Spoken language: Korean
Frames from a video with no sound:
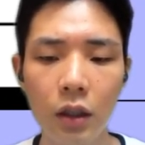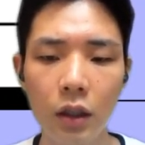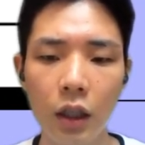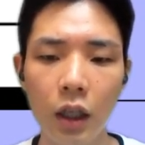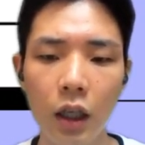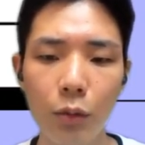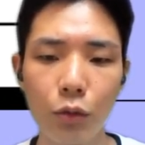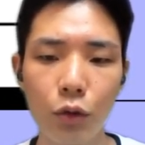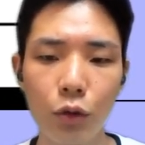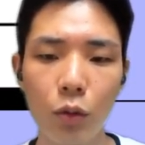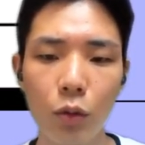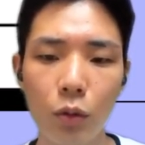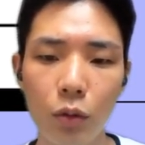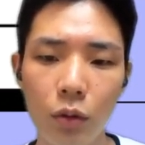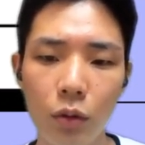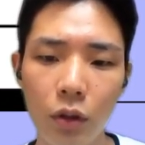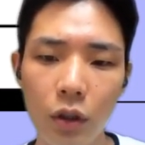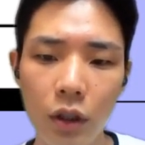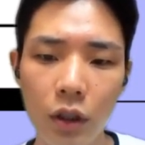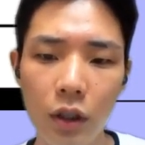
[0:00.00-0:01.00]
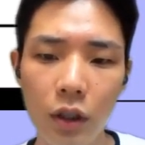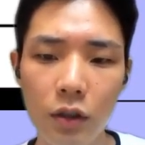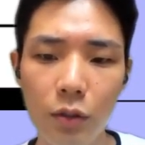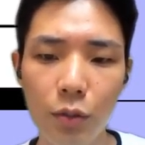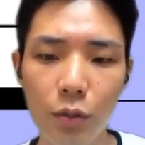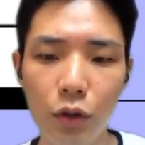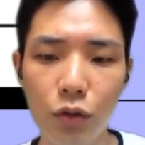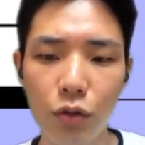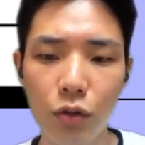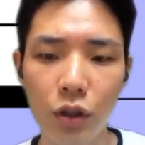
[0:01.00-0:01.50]
다음으로 클래스
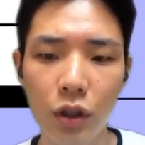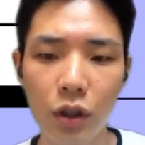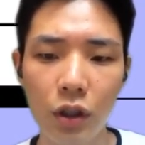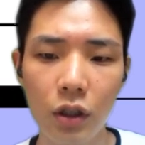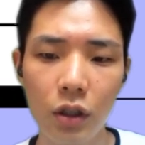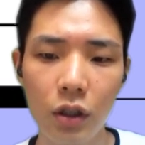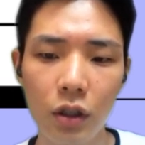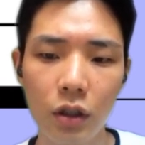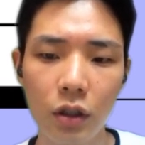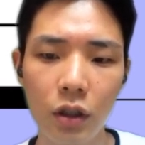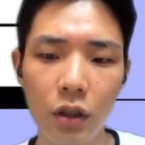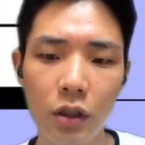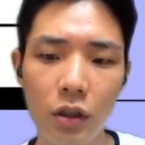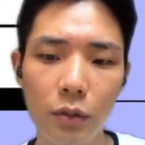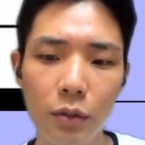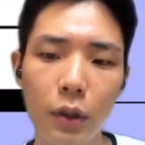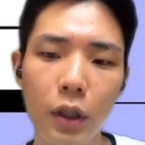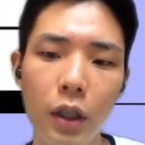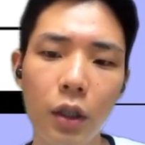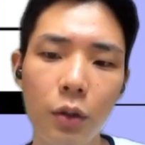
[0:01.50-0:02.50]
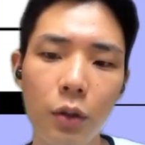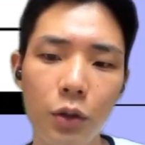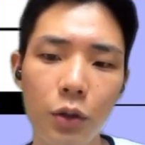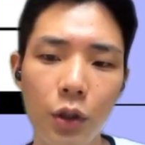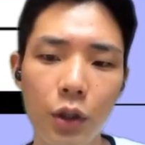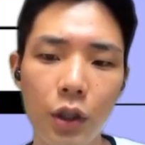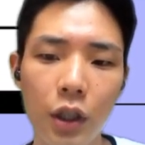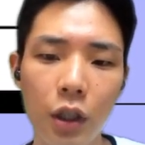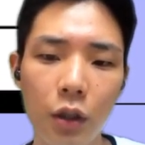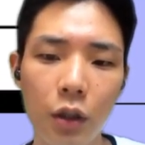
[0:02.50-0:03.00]
변수는 클래스 바로
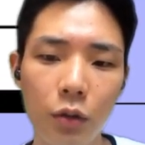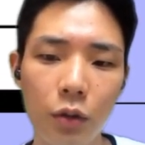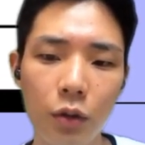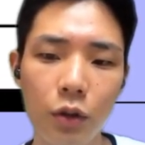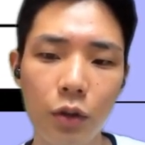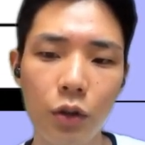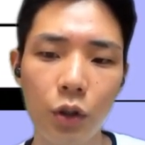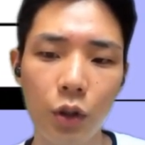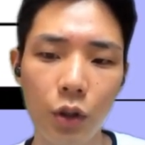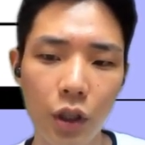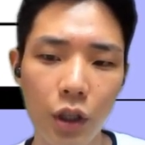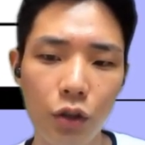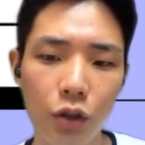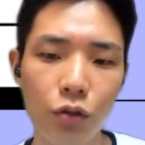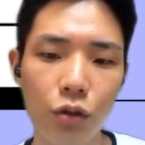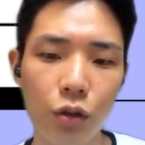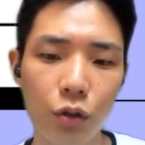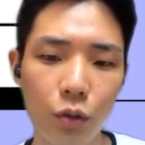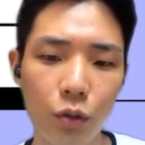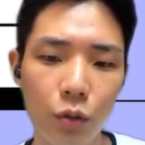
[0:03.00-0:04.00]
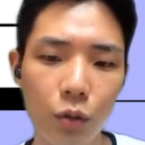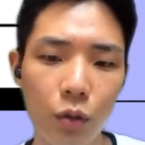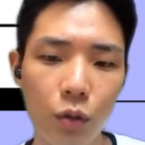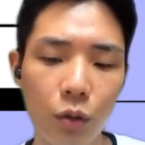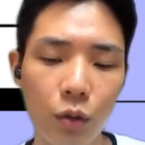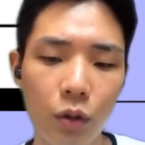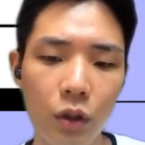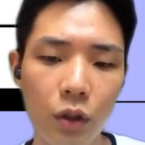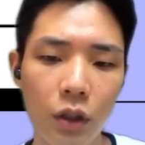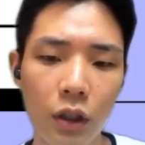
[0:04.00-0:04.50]
정의하, 정의할 수 있고
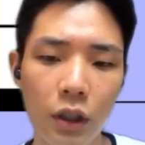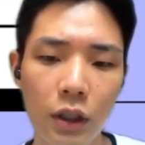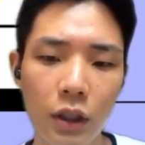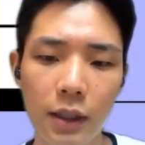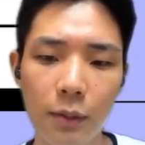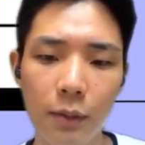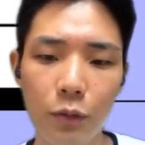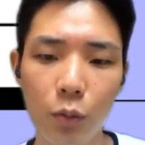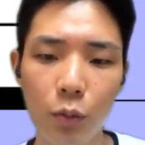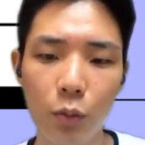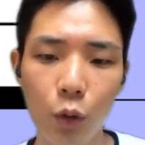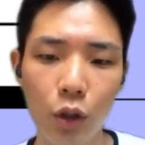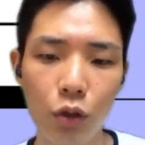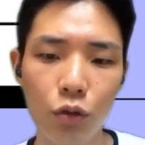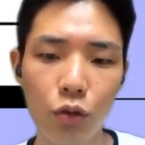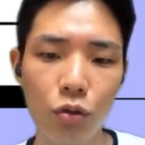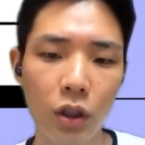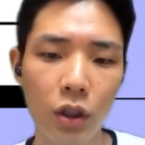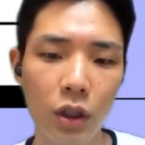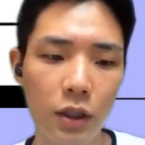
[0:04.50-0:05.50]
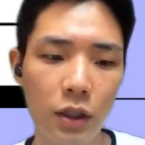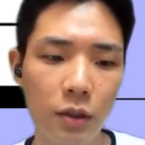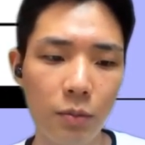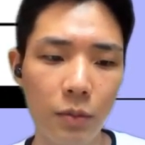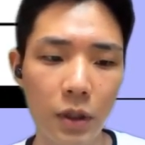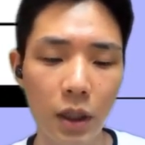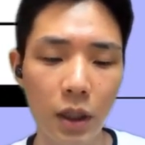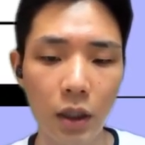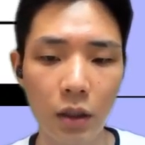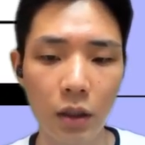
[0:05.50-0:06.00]
3.5에
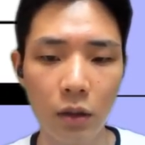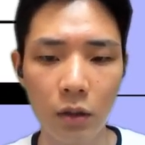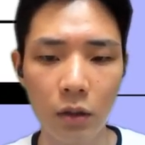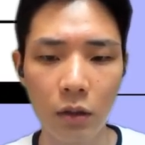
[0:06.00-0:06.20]
추가됐습니다.